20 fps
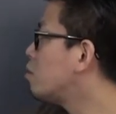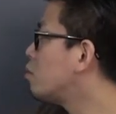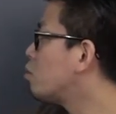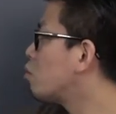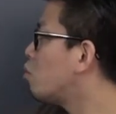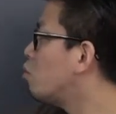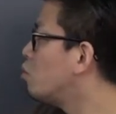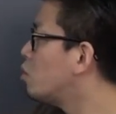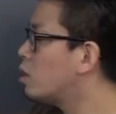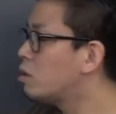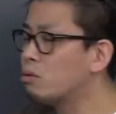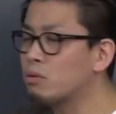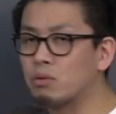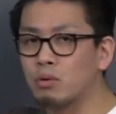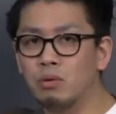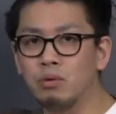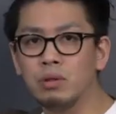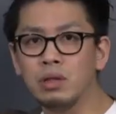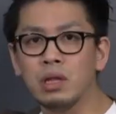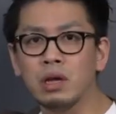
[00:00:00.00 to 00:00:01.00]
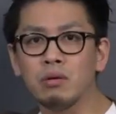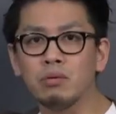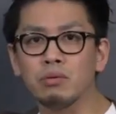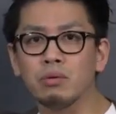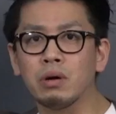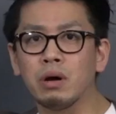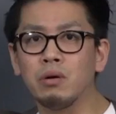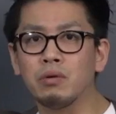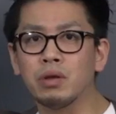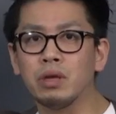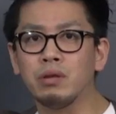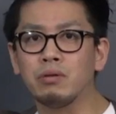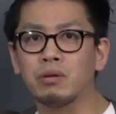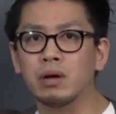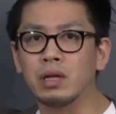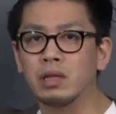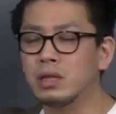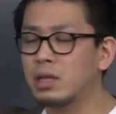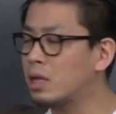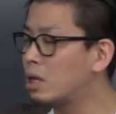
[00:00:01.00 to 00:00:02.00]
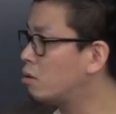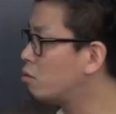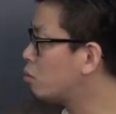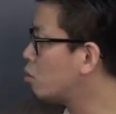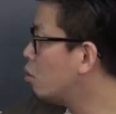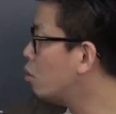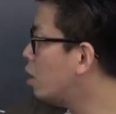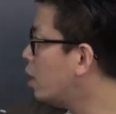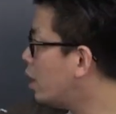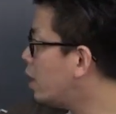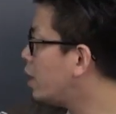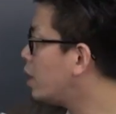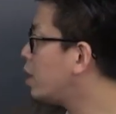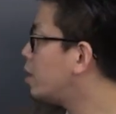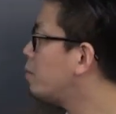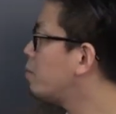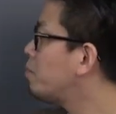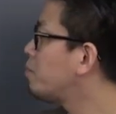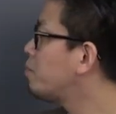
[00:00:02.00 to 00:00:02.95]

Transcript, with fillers: るとこの後どんなことが起きるかっていうとはい